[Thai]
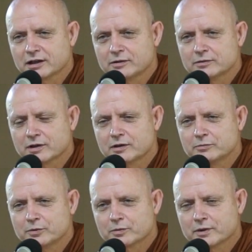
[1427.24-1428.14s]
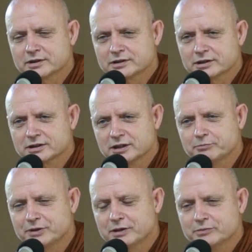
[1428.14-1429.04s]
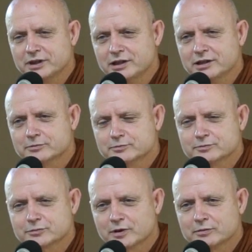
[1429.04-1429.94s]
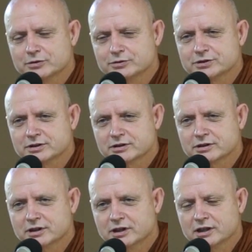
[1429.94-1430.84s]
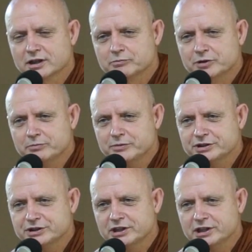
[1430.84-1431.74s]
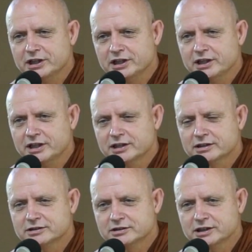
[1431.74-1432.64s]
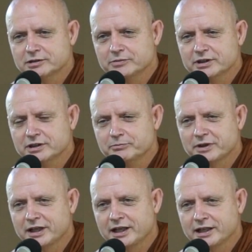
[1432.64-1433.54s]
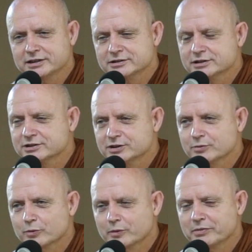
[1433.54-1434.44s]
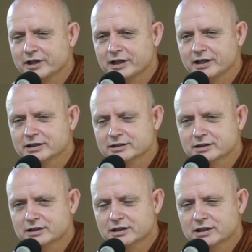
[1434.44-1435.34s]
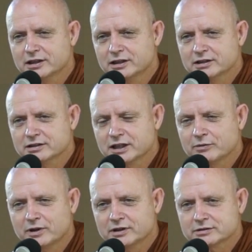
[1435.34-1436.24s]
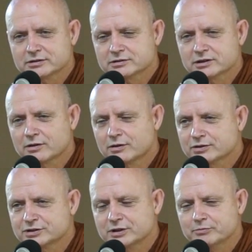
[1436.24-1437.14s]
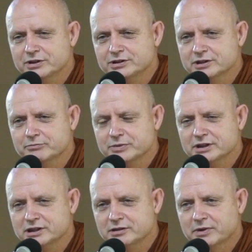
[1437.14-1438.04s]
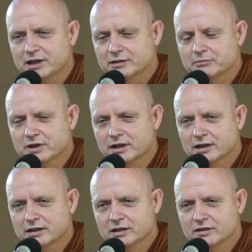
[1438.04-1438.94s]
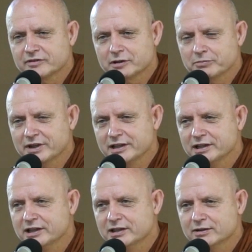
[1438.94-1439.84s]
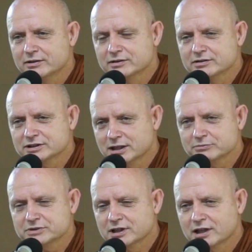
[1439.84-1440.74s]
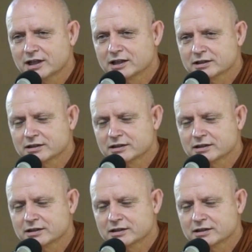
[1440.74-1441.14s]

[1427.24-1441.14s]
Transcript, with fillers: เขาเขาบอกว่าถ้าเปรียบเทียบความรู้สึก เหมือนมีซีดี ที่มีเพลงทั้งสิบกว่าเพลง แต่ว่าตลอดสิบยี่สิบปีที่ผ่านมา ฟังเพลงเดียว ซ้ำซาก